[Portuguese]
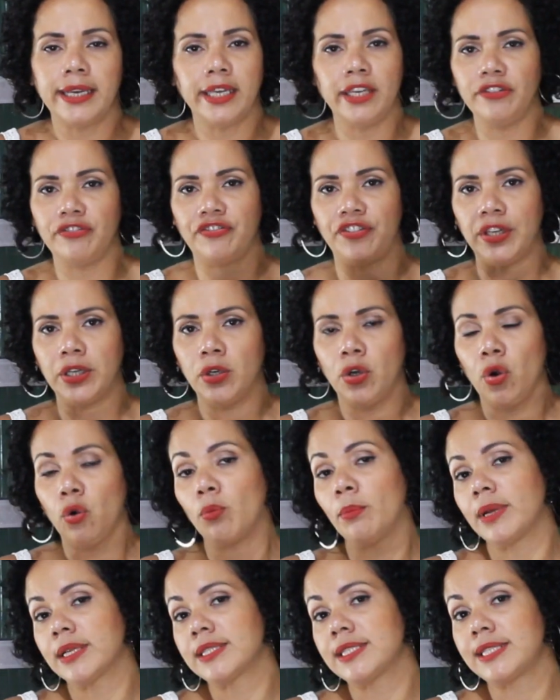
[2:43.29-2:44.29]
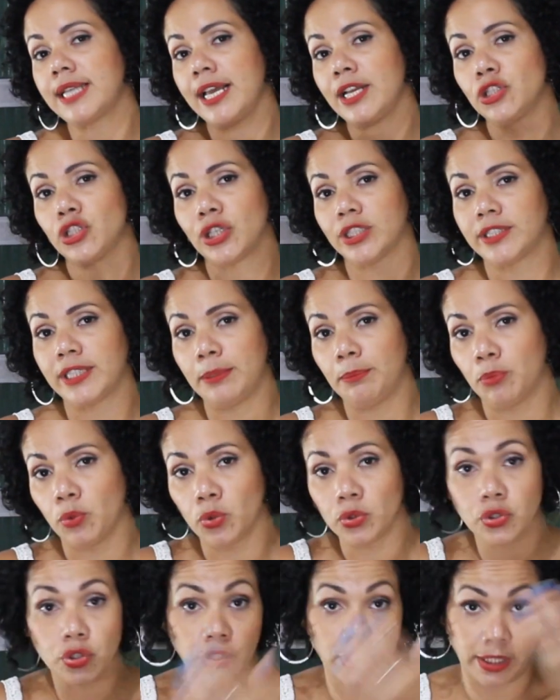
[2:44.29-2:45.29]
enfim, uma série de
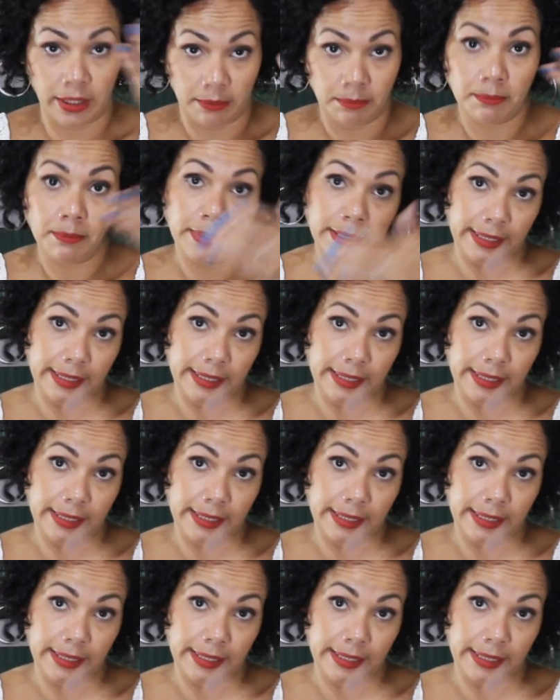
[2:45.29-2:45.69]
atributos que,